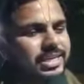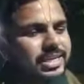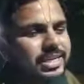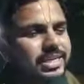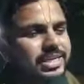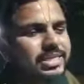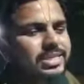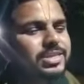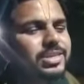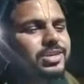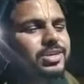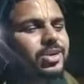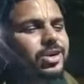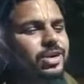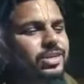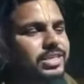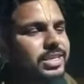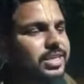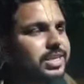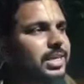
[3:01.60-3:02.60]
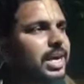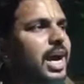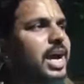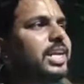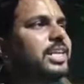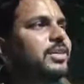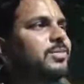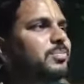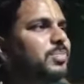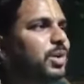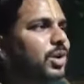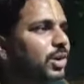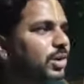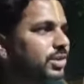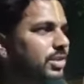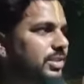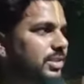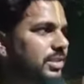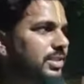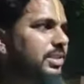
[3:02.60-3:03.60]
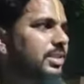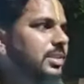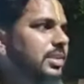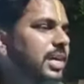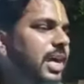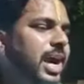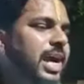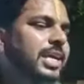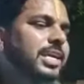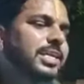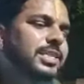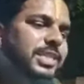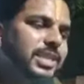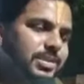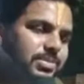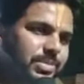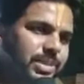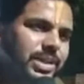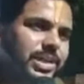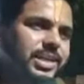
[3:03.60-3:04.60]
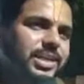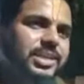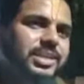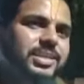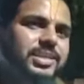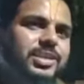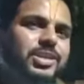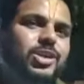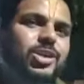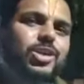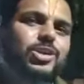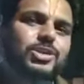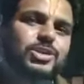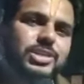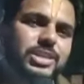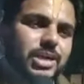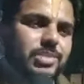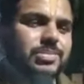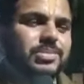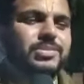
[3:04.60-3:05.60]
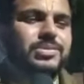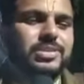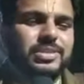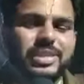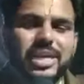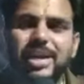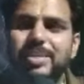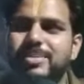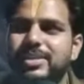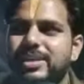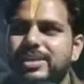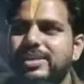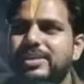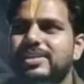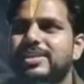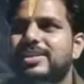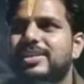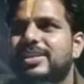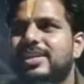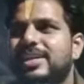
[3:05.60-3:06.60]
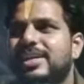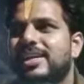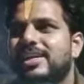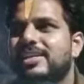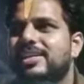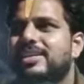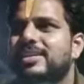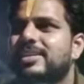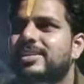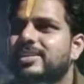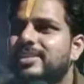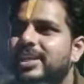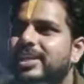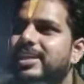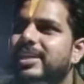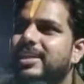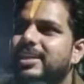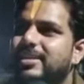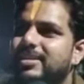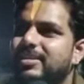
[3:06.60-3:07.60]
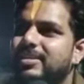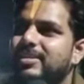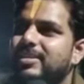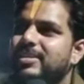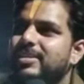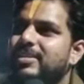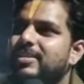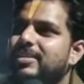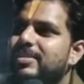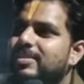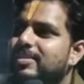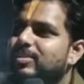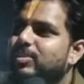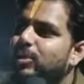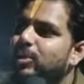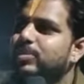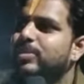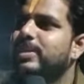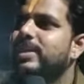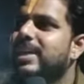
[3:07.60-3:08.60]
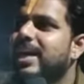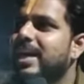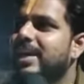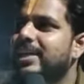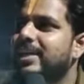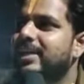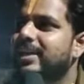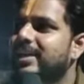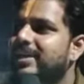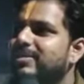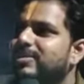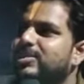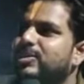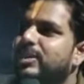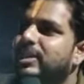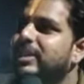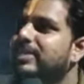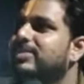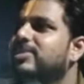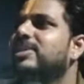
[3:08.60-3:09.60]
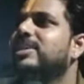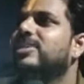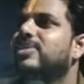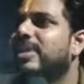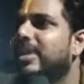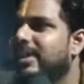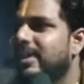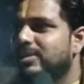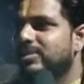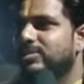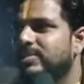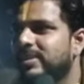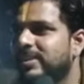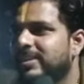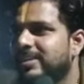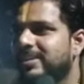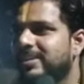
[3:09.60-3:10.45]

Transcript: रहें और ये कार्य बहुत आगे तक बढ़े और सब या में देखिए कोई भी कार्य है वो टीम के द्वारा होगा